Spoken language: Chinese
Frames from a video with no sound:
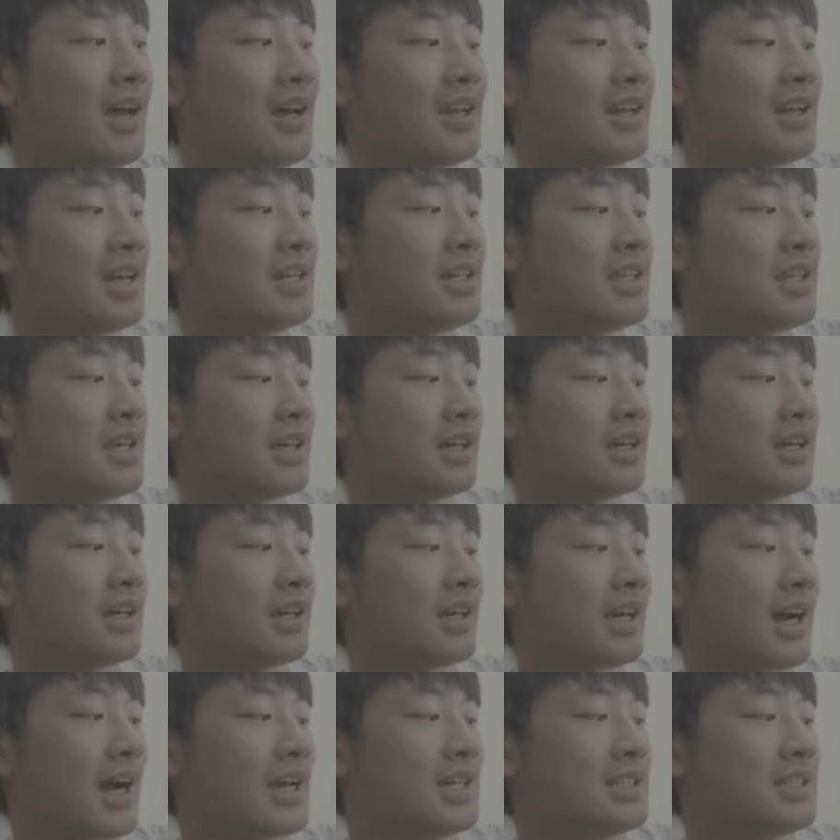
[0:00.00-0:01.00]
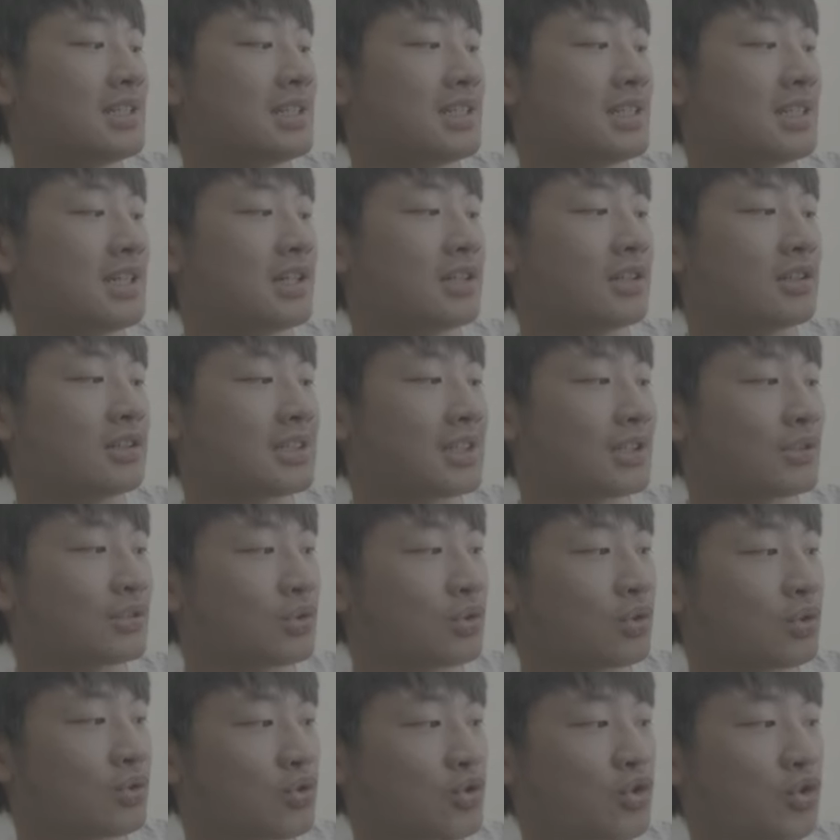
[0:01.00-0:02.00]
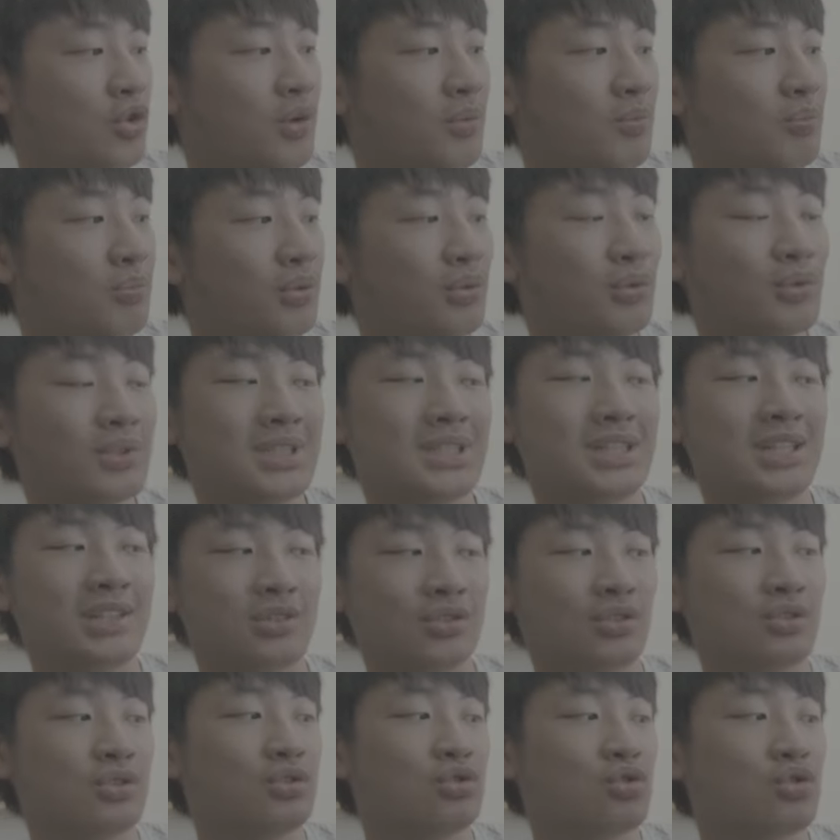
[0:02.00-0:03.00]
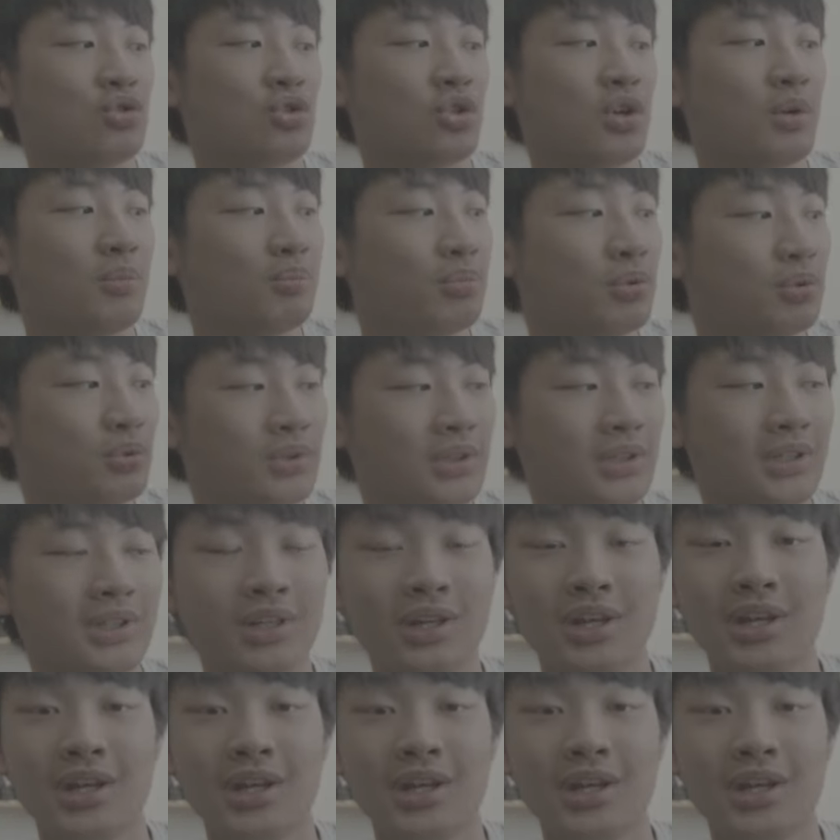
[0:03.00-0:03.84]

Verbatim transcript: 那你也可以开启一个叫做全波形，就是全部的。